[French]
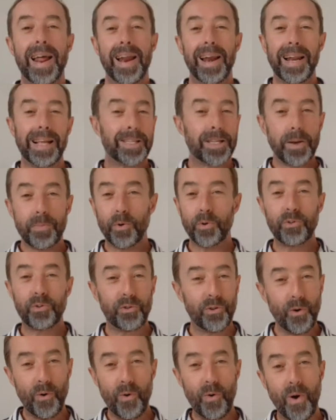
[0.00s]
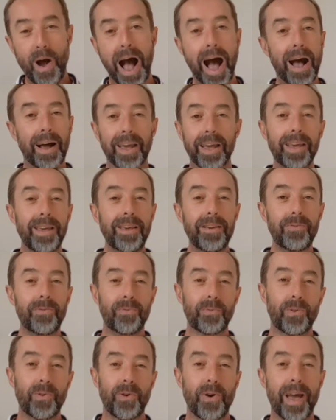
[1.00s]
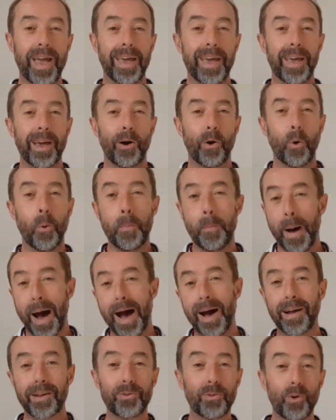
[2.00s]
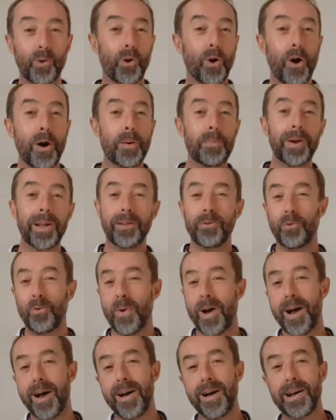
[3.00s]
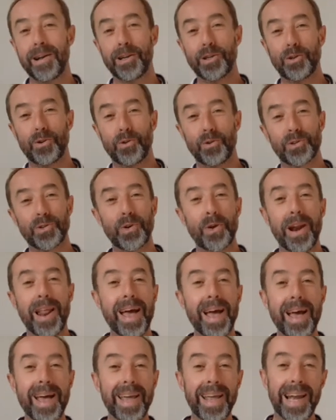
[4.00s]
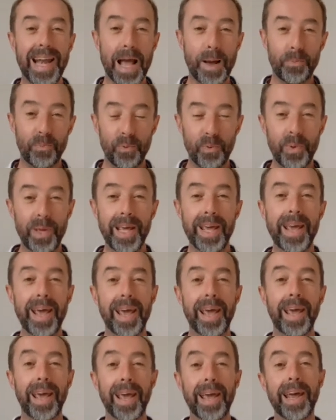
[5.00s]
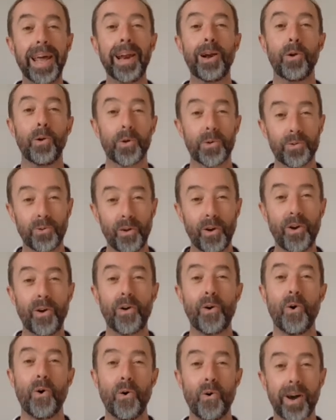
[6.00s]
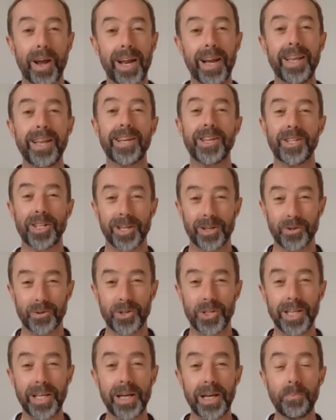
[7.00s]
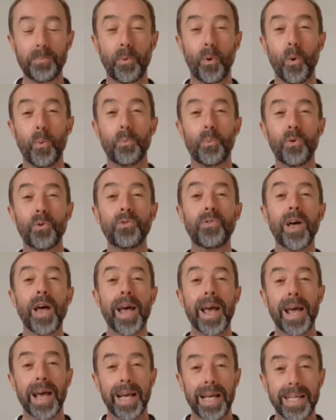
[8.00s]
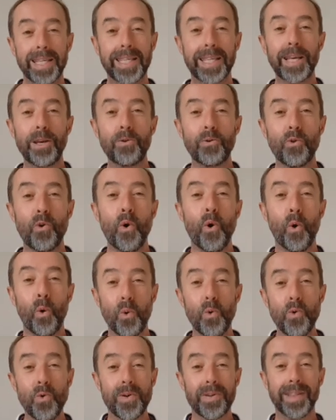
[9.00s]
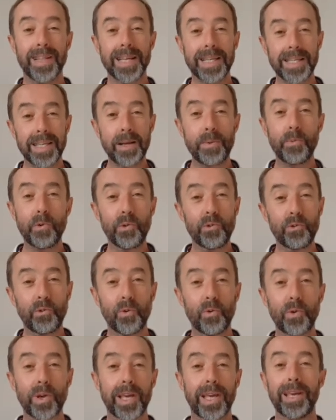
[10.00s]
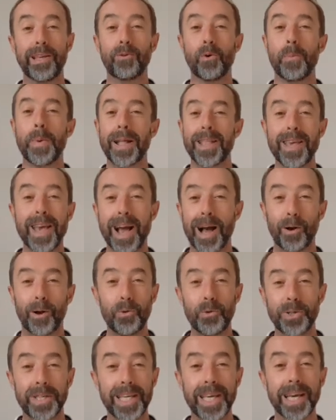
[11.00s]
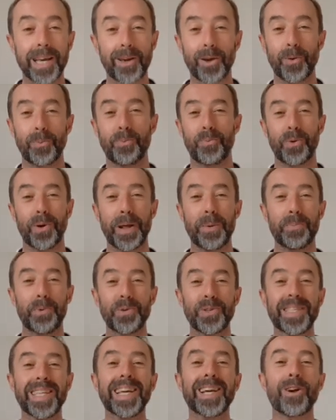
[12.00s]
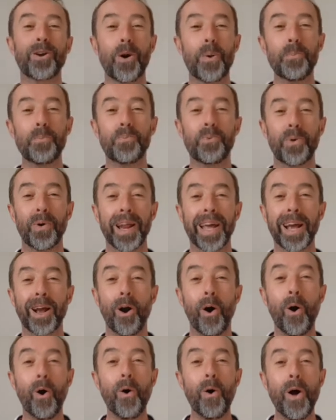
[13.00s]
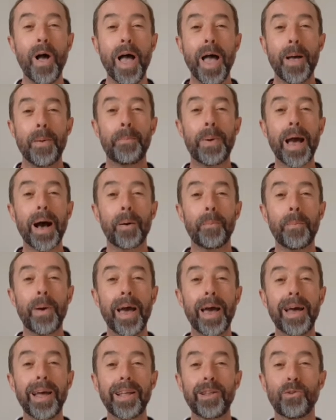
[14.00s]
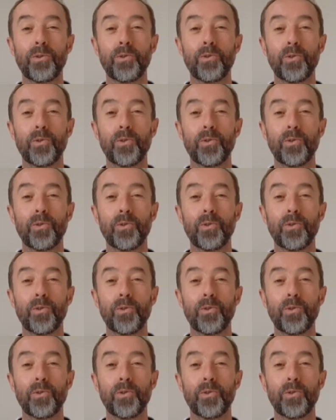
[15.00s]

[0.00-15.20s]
Les émotions arrivent et repartent comme les nuages, le soleil, la pluie et l'auteur Aurélie Chien-Chochine propose ici une roue des émotions qui, de manière ludique, pour les petits comme pour les grands, permet